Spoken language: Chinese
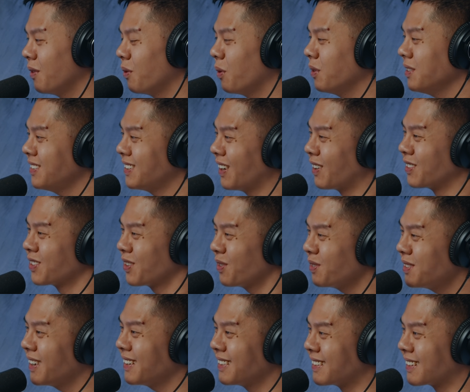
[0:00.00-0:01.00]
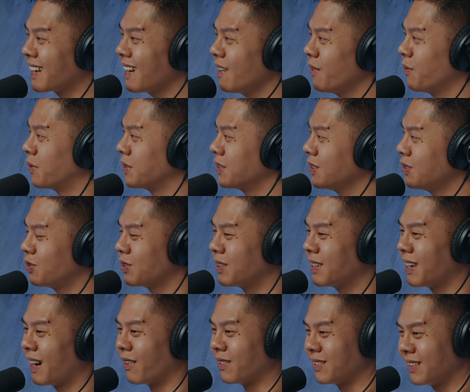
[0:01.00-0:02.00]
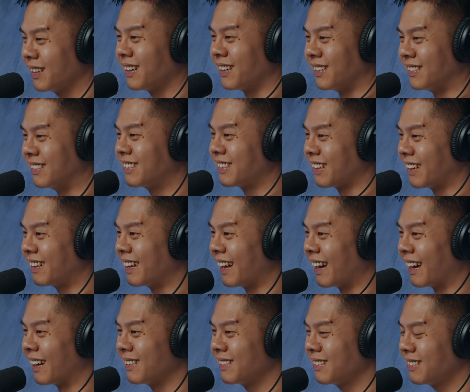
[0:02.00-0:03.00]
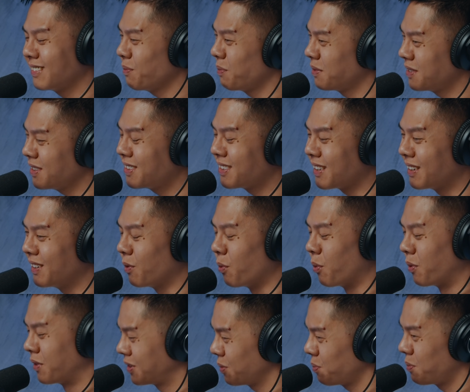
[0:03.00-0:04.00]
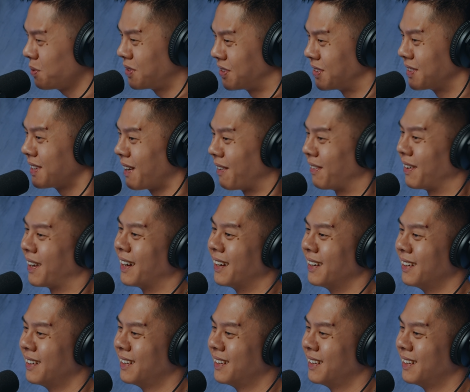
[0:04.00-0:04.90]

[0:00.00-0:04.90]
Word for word: 我小时候这样子看，我是觉得好像很真啊，是不是真的我是不知道啦。